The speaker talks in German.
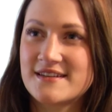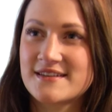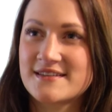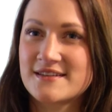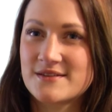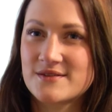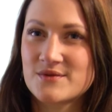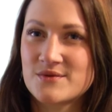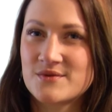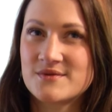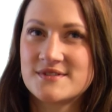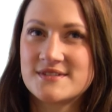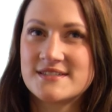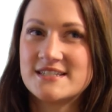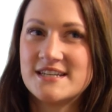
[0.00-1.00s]
Das ist so
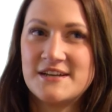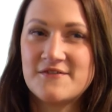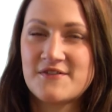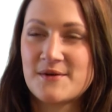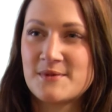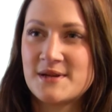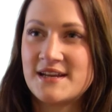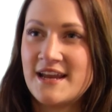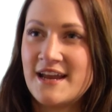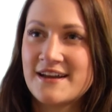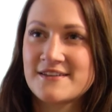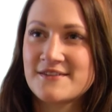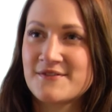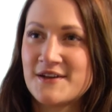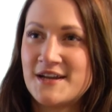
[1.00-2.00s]
ein
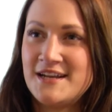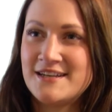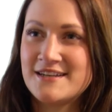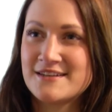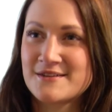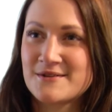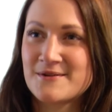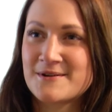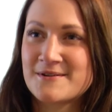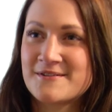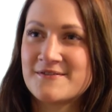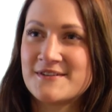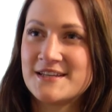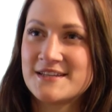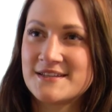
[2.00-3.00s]
familiäres Verhältnis dort
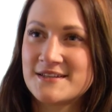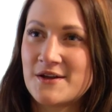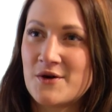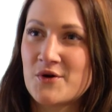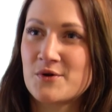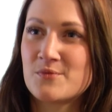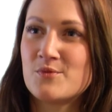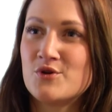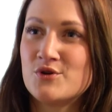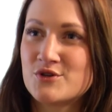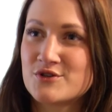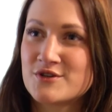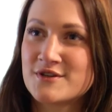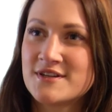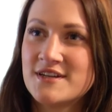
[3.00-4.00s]
gewesen, auch in
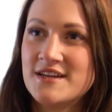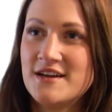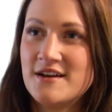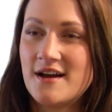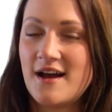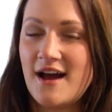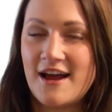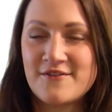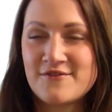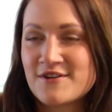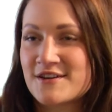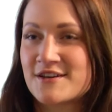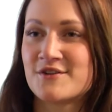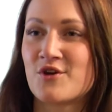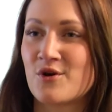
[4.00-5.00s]
München,
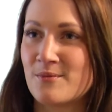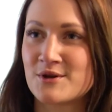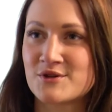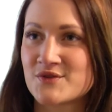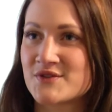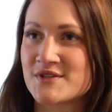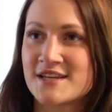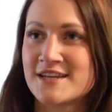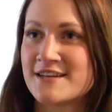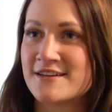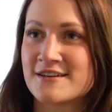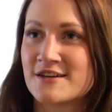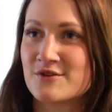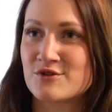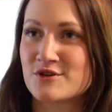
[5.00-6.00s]
einfach die nochmal zu
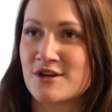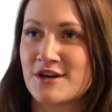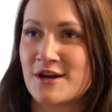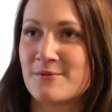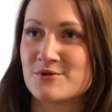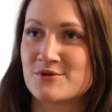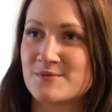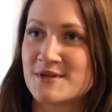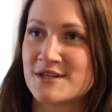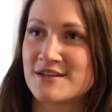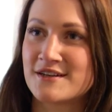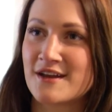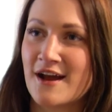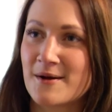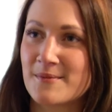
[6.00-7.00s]
sehen. Und dann habe ich mir
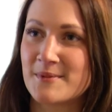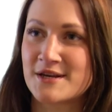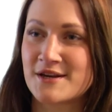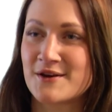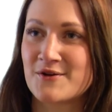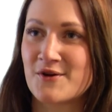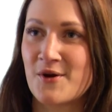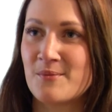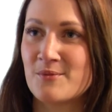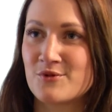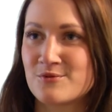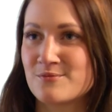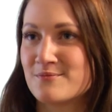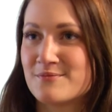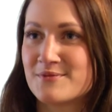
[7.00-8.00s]
den Tag mitgenommen
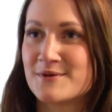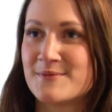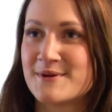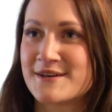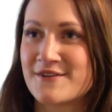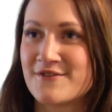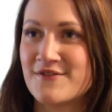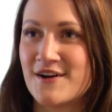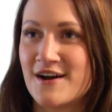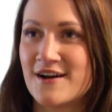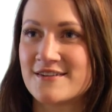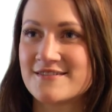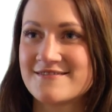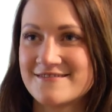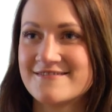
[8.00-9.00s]
und bin
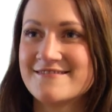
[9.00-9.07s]
mitgefahren.